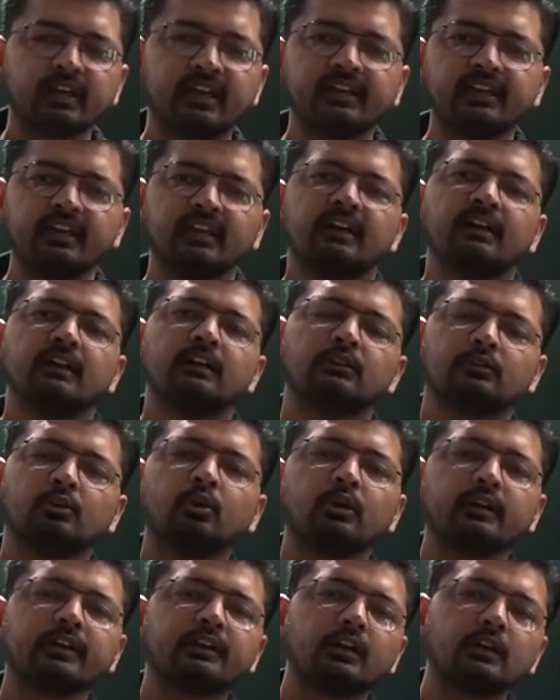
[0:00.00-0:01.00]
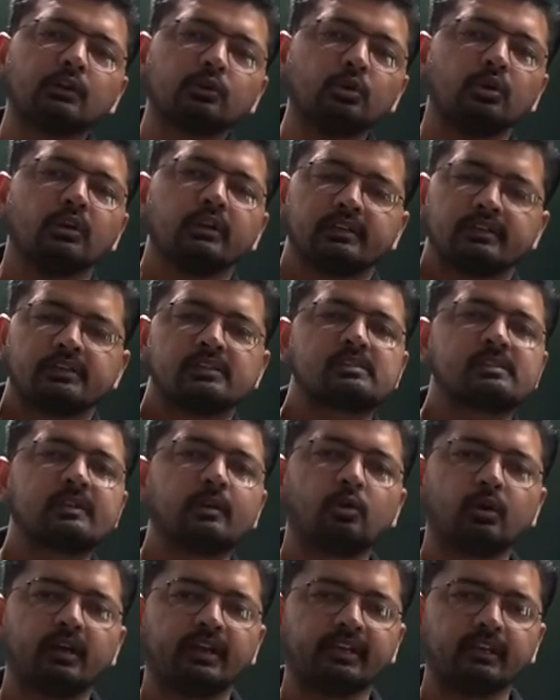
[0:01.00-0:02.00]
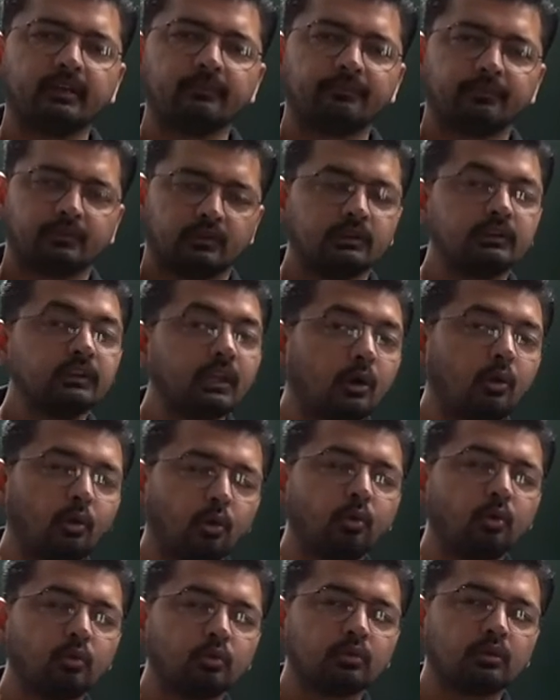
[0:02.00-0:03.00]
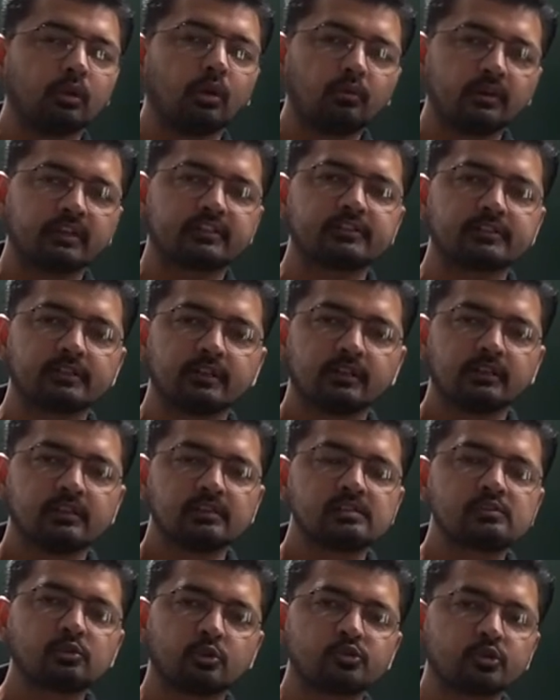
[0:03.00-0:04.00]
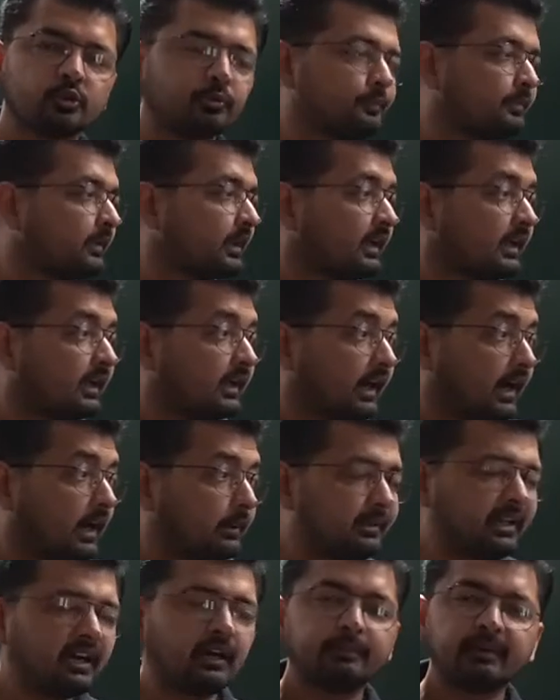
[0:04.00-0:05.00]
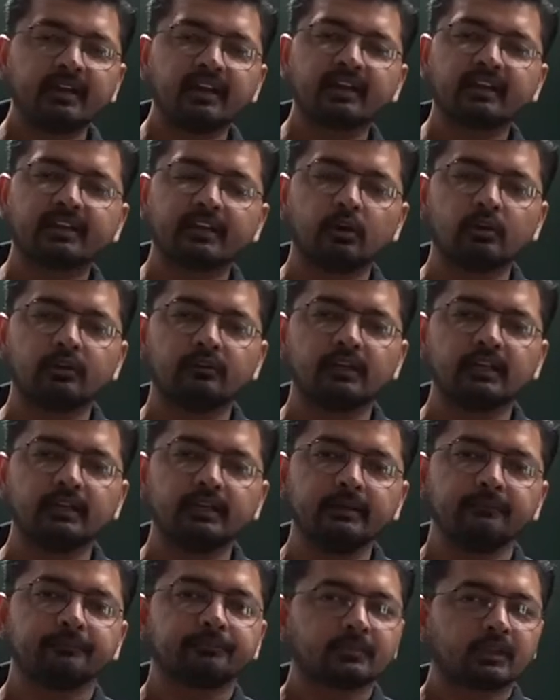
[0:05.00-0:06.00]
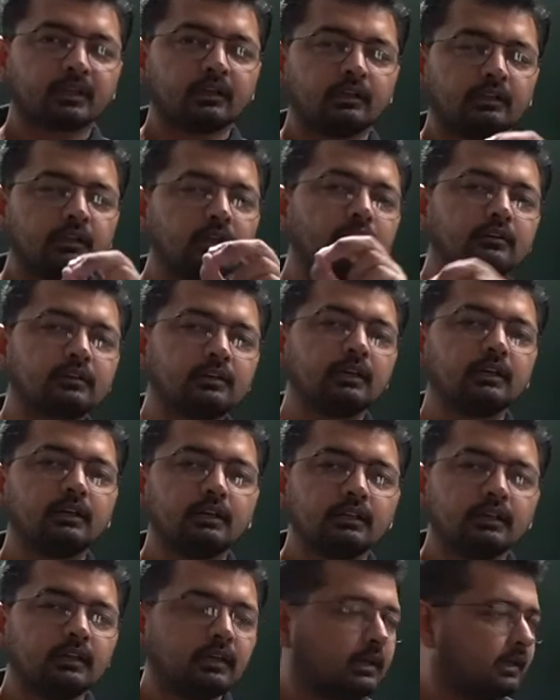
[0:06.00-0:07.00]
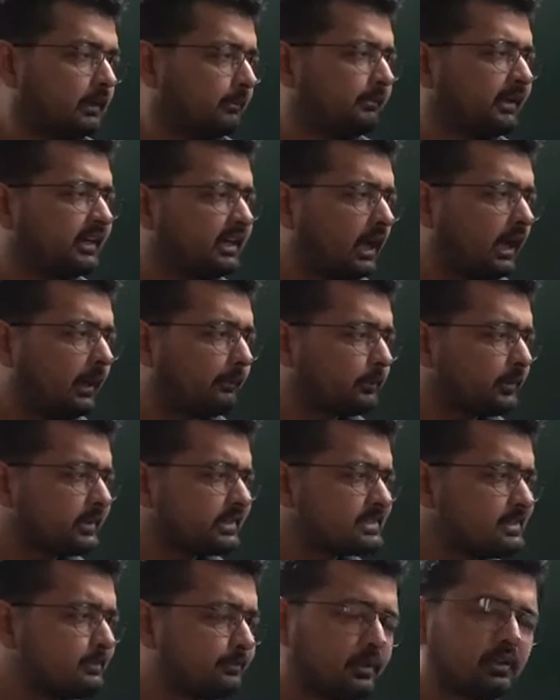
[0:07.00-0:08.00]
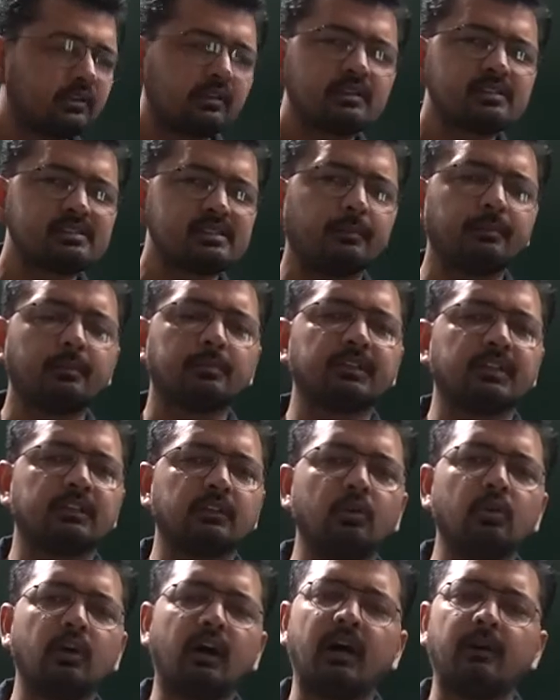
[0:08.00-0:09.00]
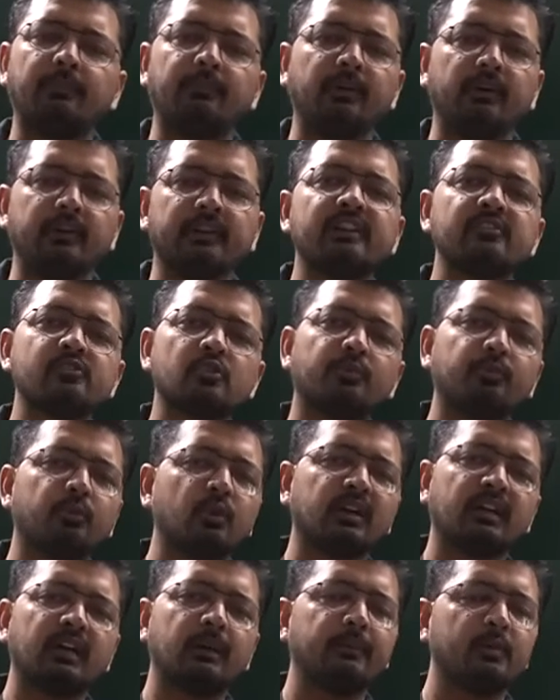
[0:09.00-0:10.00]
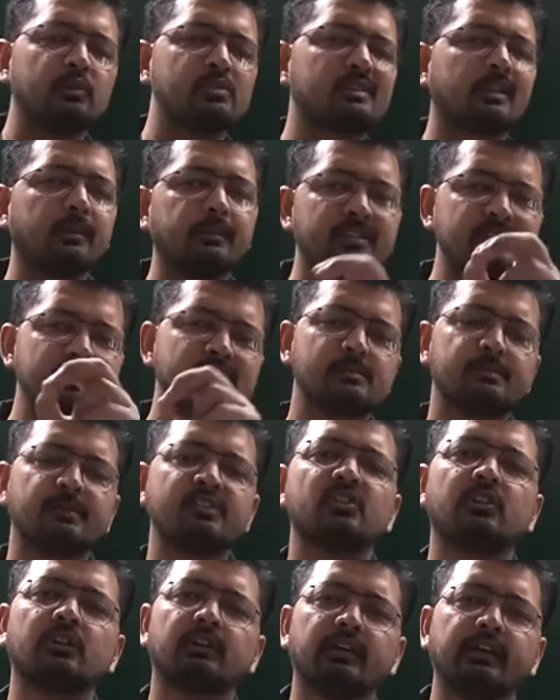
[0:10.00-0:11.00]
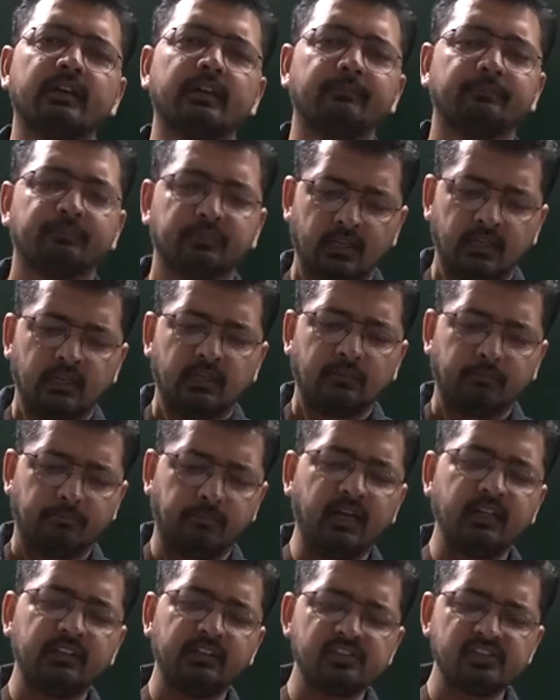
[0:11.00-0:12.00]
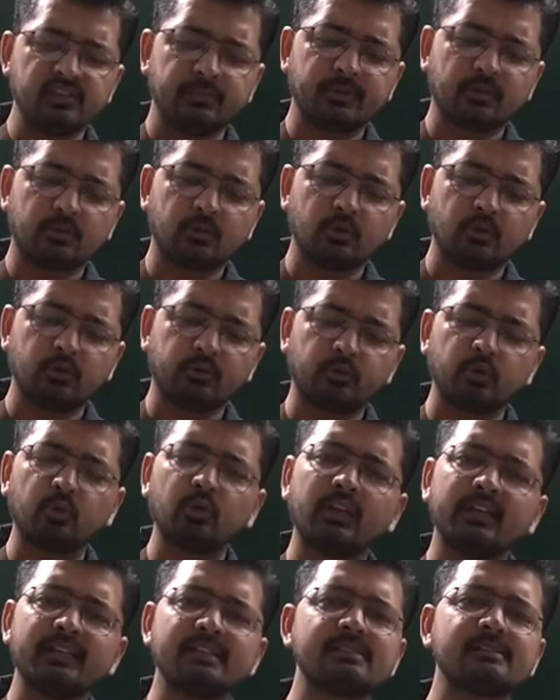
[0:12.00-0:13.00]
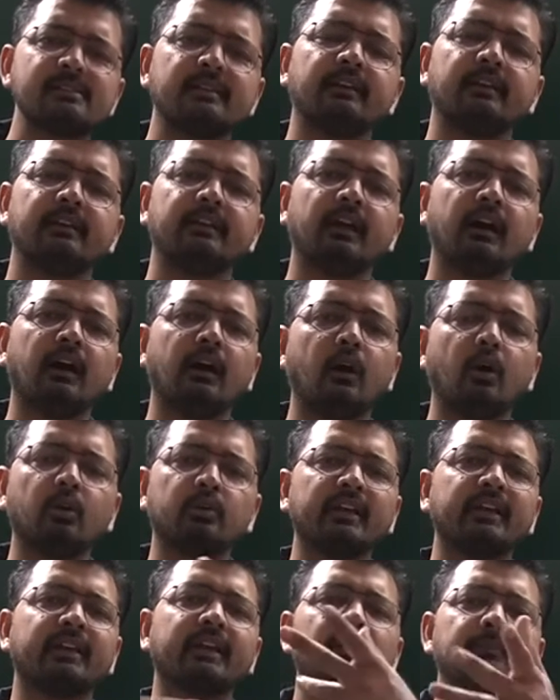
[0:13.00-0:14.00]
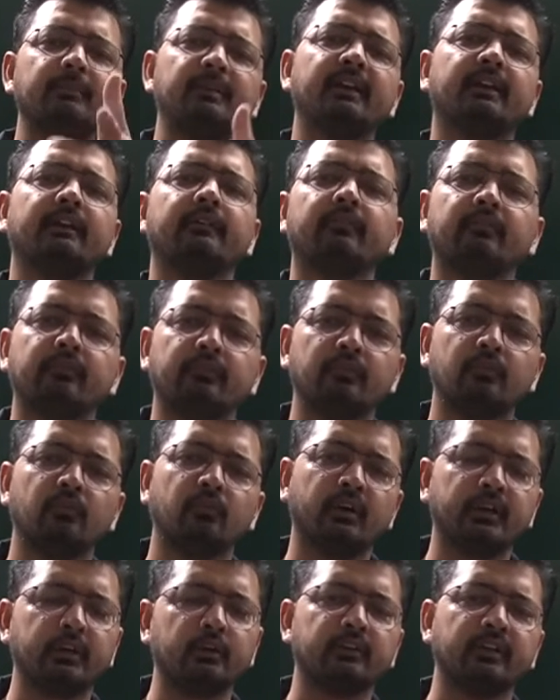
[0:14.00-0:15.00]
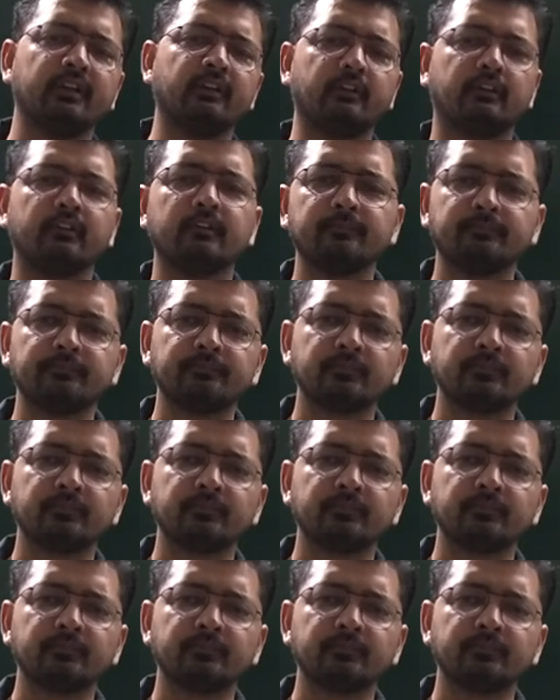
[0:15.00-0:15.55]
क्या आएगी नोट इक्वल टू जीरो आएगी नाउ नो वट सोचो अब यहाँ पे आगे क्या होने वाला है लुक मैं ना आपको एक सिंपल कॉन्सेप्ट बताता हूँ आप ये जो पूरा काम है उसके बेसिस पे चलता है मान लीजिए मेरे को टू लाइंस दी गई हैं हाउ दे कैन बिहेव वट यू थिंक